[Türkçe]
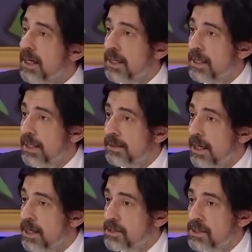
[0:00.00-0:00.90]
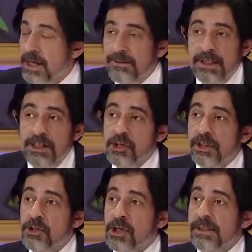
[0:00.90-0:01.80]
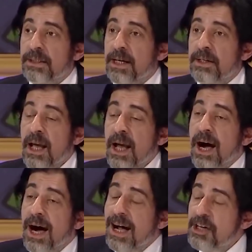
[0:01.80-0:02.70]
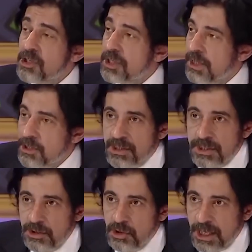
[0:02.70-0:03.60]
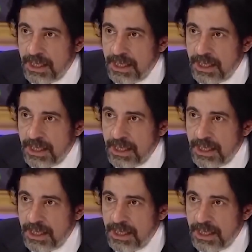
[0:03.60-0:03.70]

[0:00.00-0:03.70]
karnı ağrıyanlar, sınavlara çalışanlar, aşk acısı